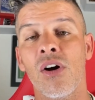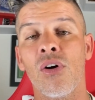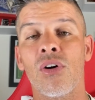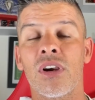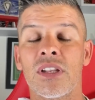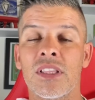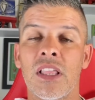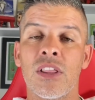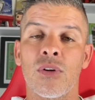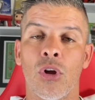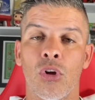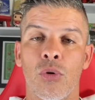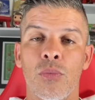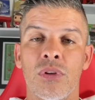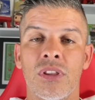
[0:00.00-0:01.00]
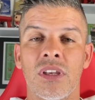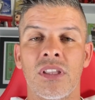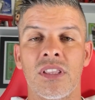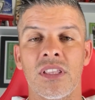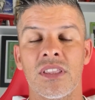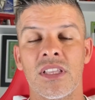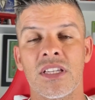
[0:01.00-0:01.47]
Ora, tal e qual como eu tinha
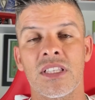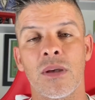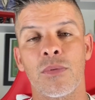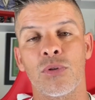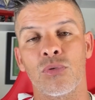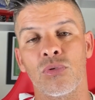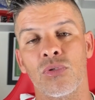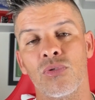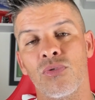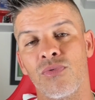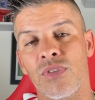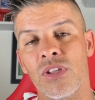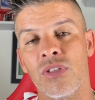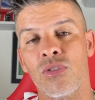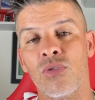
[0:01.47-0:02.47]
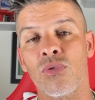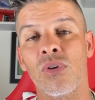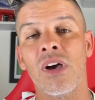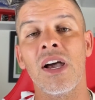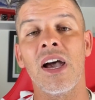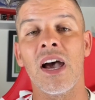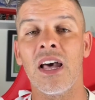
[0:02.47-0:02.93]
dito nesta abertura do vídeo,
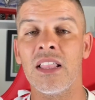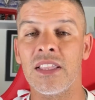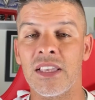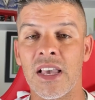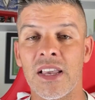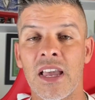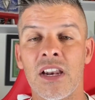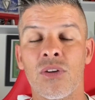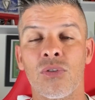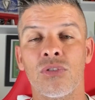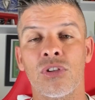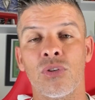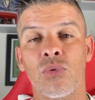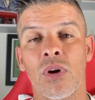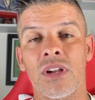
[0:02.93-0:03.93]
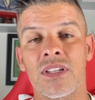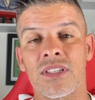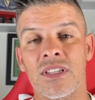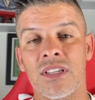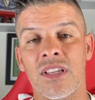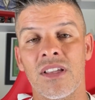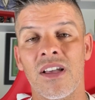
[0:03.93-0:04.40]
a Liga quer continuar
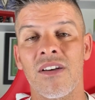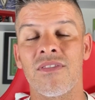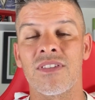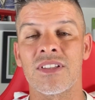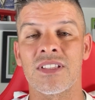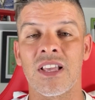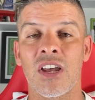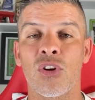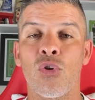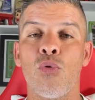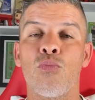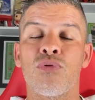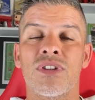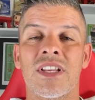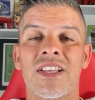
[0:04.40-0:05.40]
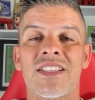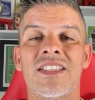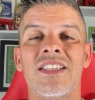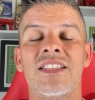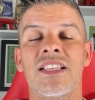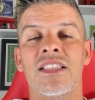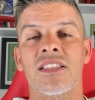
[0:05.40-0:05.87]
assim a avançar com o processo
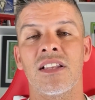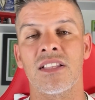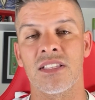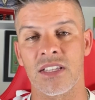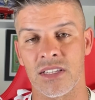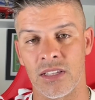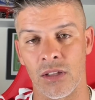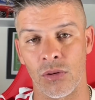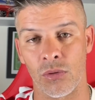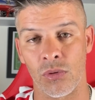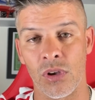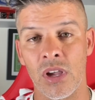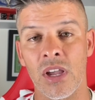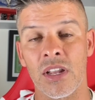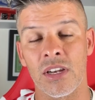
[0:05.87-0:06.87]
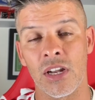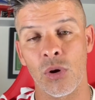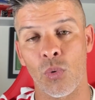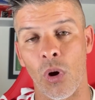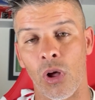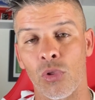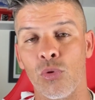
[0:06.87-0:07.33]
de centralização, na
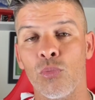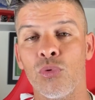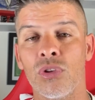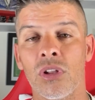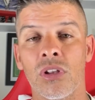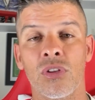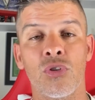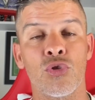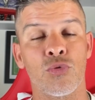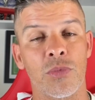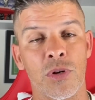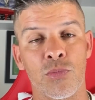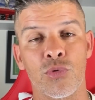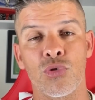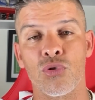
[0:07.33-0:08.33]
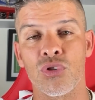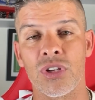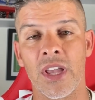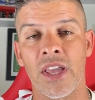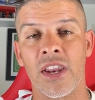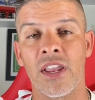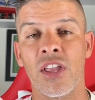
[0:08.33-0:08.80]
qual, no modelo que os mesmos
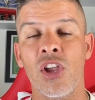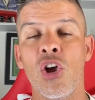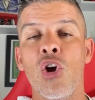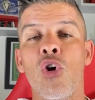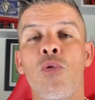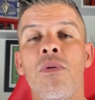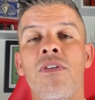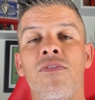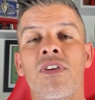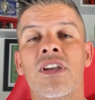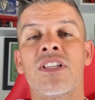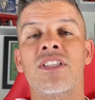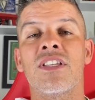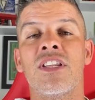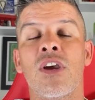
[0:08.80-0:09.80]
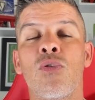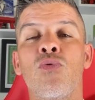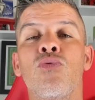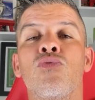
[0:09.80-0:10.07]
sugerem, o Benfica seria um